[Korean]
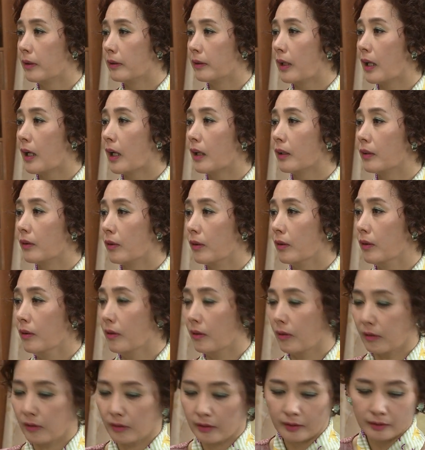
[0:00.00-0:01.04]
내가
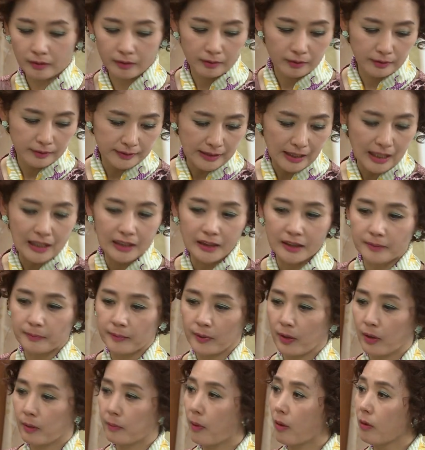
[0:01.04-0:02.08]
너
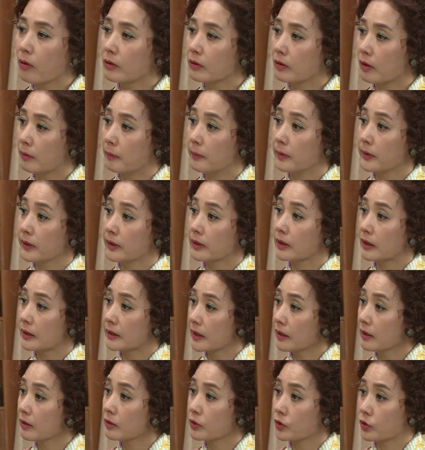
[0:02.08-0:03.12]
약이며 먹을 거 뭐 이렇게
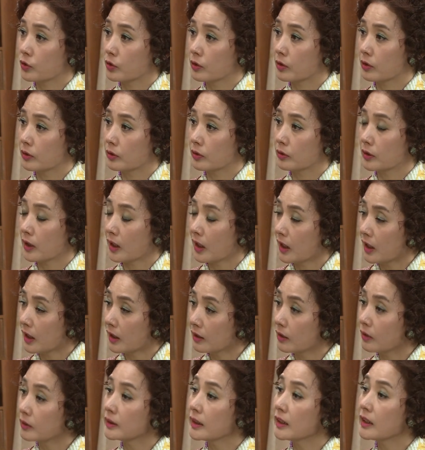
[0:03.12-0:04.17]
챙겨주는 것도
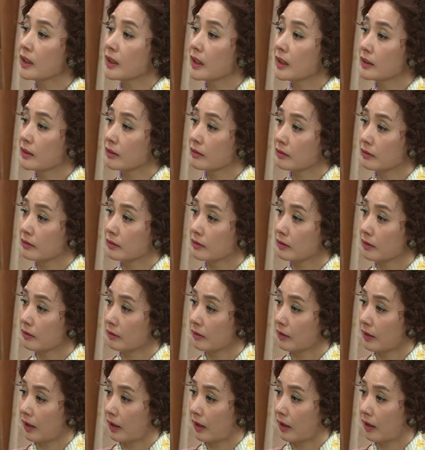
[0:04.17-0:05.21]
다 너 생각해서 그러는
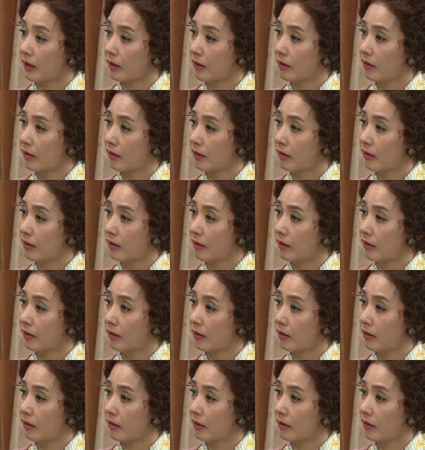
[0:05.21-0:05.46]
건데